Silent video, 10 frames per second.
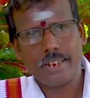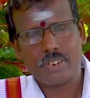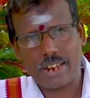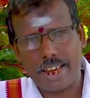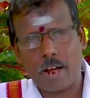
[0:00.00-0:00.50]

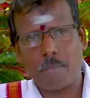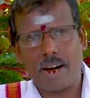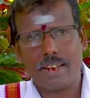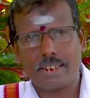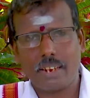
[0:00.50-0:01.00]

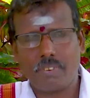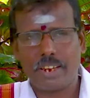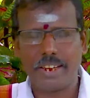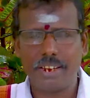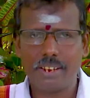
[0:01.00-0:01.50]

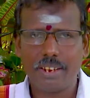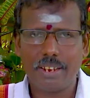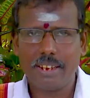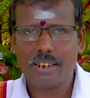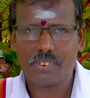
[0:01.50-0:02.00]
சேரமாதேவி
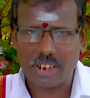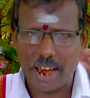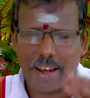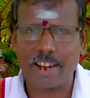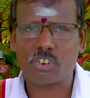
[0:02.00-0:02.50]

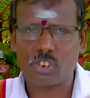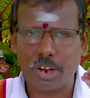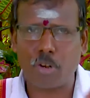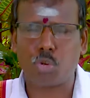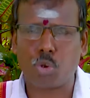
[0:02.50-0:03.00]
சேரன்
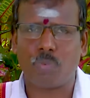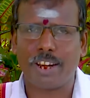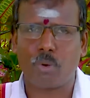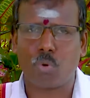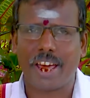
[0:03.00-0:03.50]

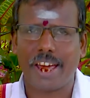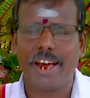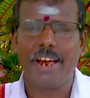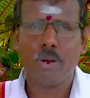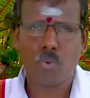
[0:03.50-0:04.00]
செங்குட்டுவனினுடைய
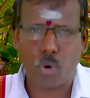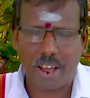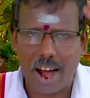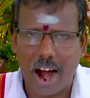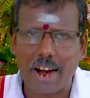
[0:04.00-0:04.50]

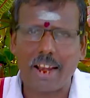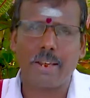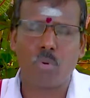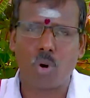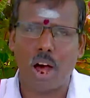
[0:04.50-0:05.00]

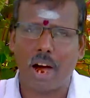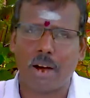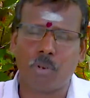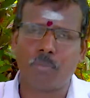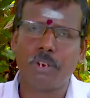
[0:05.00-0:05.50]

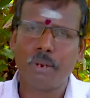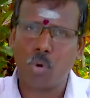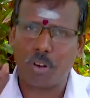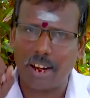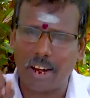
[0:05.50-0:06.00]
உரையாடலினூடாகவும்
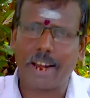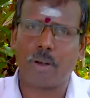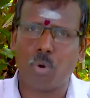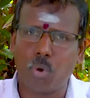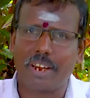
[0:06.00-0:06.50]
ஒரு இல்லற
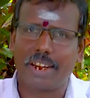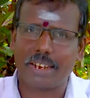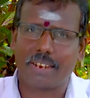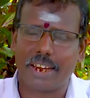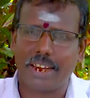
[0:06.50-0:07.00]

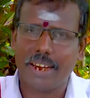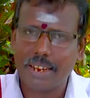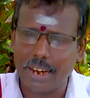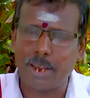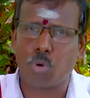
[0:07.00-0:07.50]
ஒழுக்கத்தை
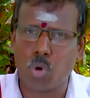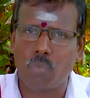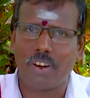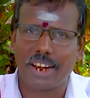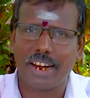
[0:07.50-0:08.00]

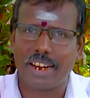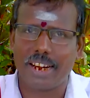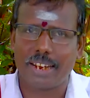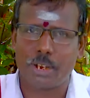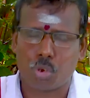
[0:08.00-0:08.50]
இளங்கோவடிகள்
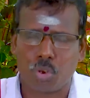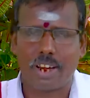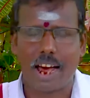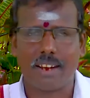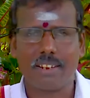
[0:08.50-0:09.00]
எங்களுக்கு
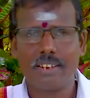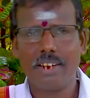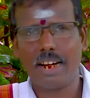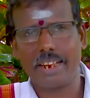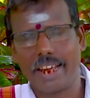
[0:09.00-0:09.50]
சொல்கிறார்
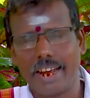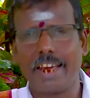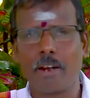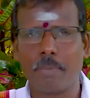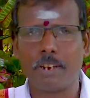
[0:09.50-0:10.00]
அது என்ன
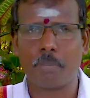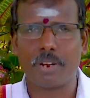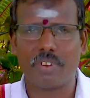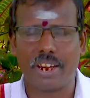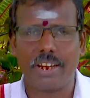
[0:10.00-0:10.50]
என்பது
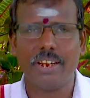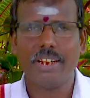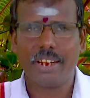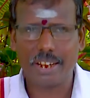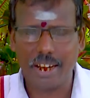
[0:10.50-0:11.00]
பற்றி
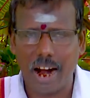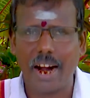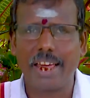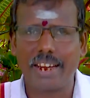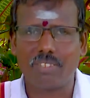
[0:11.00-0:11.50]

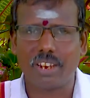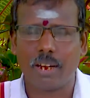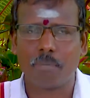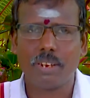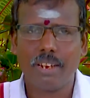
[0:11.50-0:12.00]
நாளைய
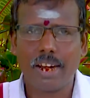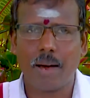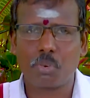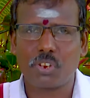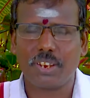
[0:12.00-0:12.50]
தினம்
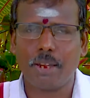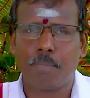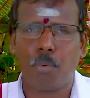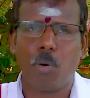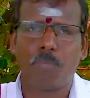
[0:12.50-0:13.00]
நாம்
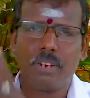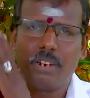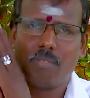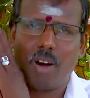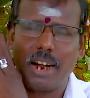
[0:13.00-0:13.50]
சிந்திப்போம்
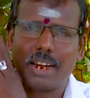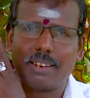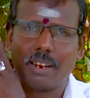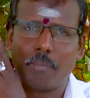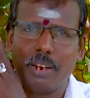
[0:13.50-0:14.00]

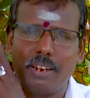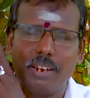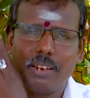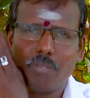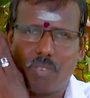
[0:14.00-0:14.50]
வாழ்க தமிழ்
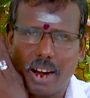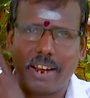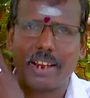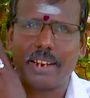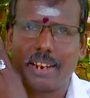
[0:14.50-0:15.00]

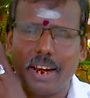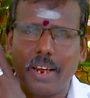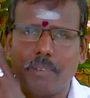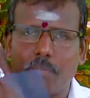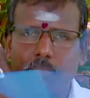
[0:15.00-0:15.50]
வளர்க கலை